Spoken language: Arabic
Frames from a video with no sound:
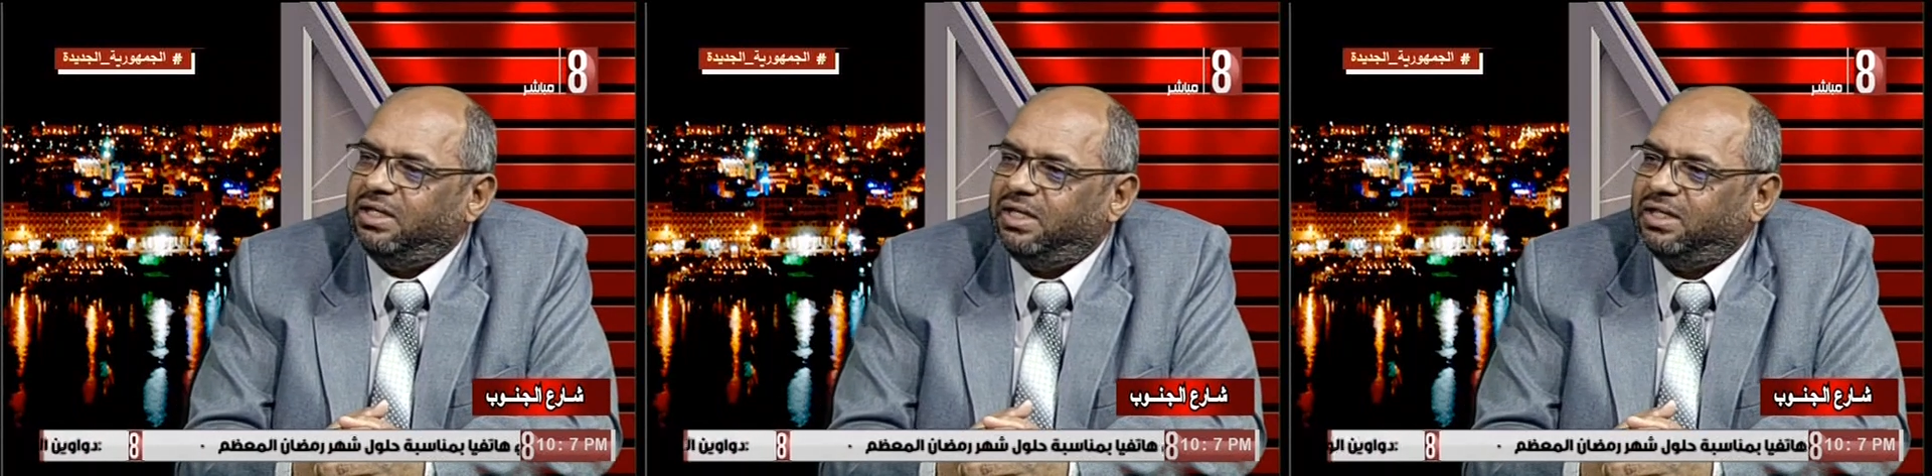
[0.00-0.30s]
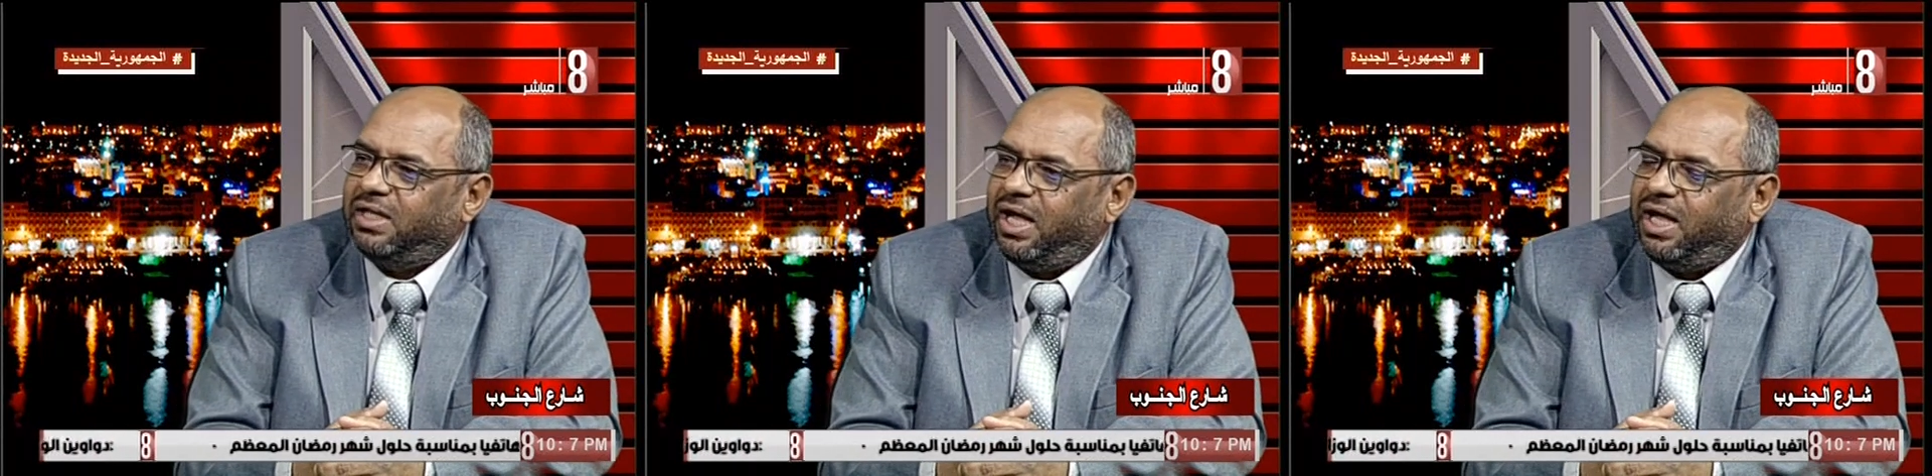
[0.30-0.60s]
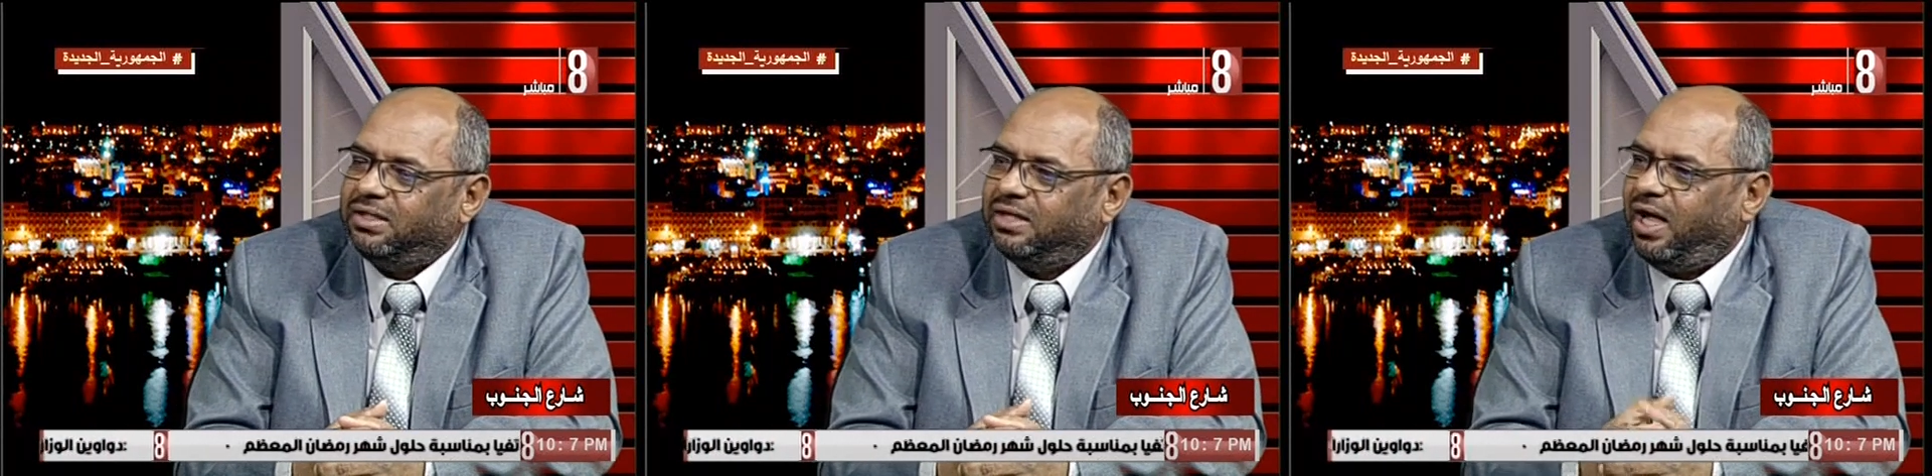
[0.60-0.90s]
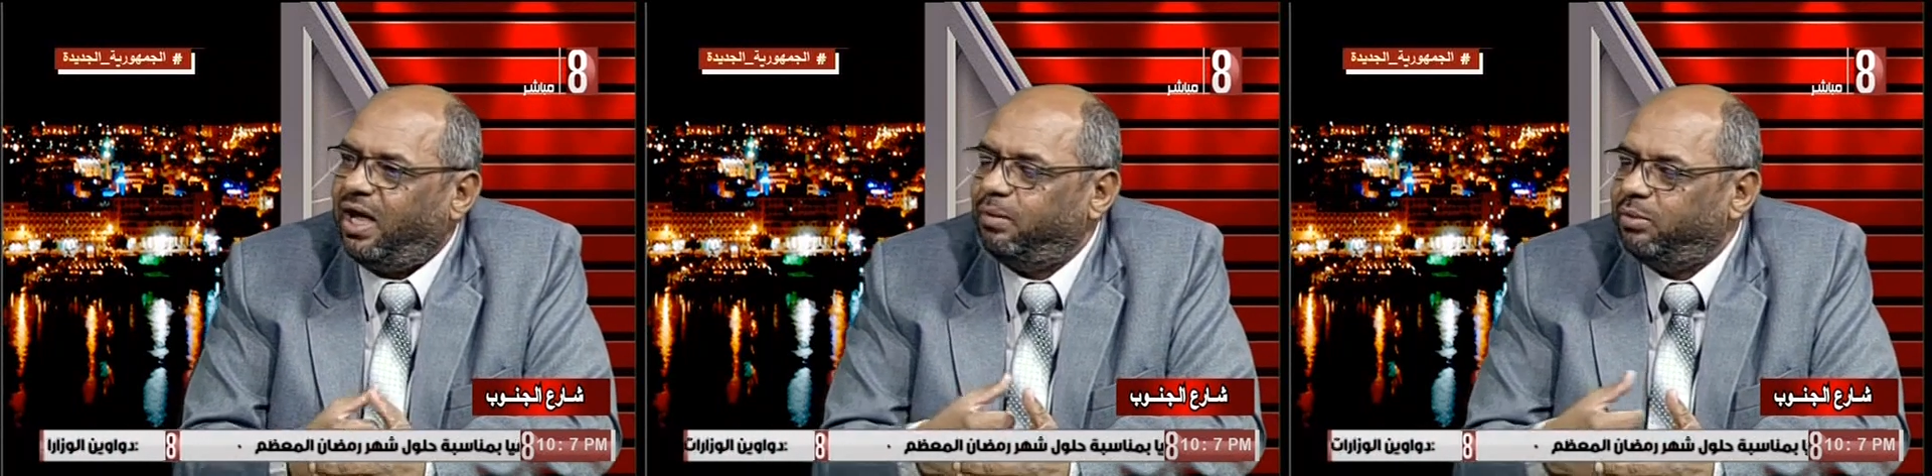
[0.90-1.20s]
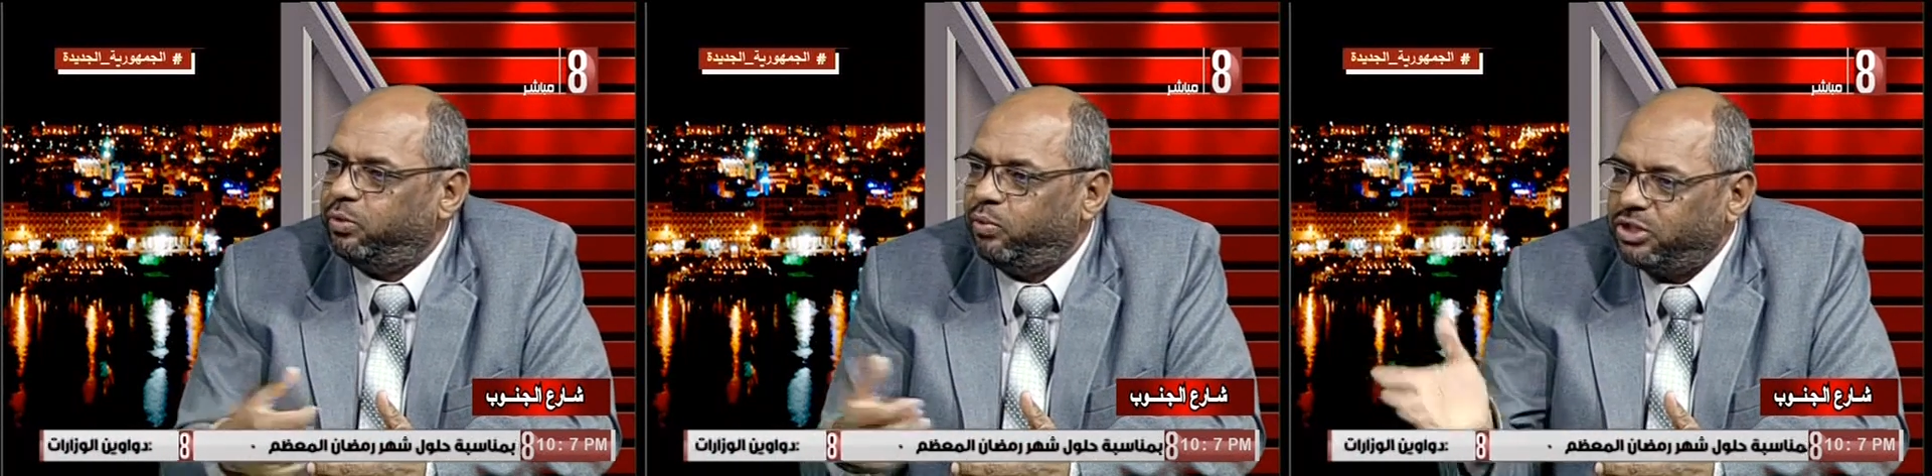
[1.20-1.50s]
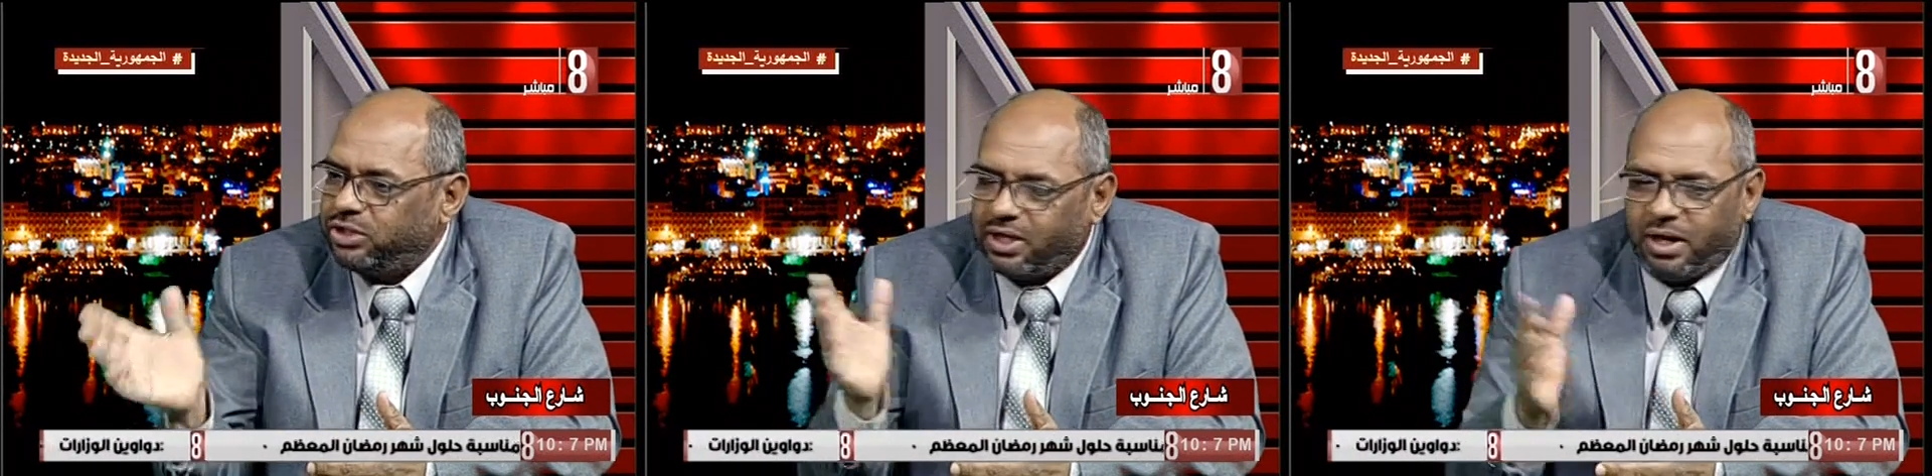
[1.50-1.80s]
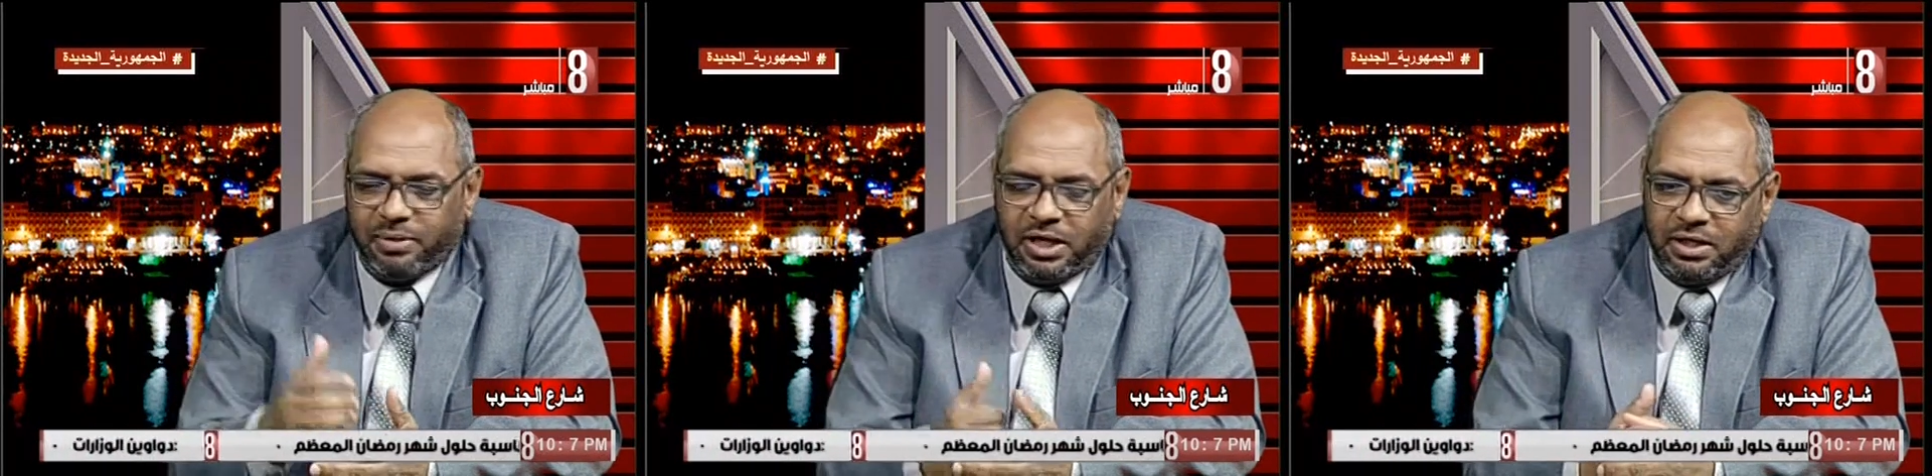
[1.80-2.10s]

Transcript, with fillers: يدع طعامه وشرابه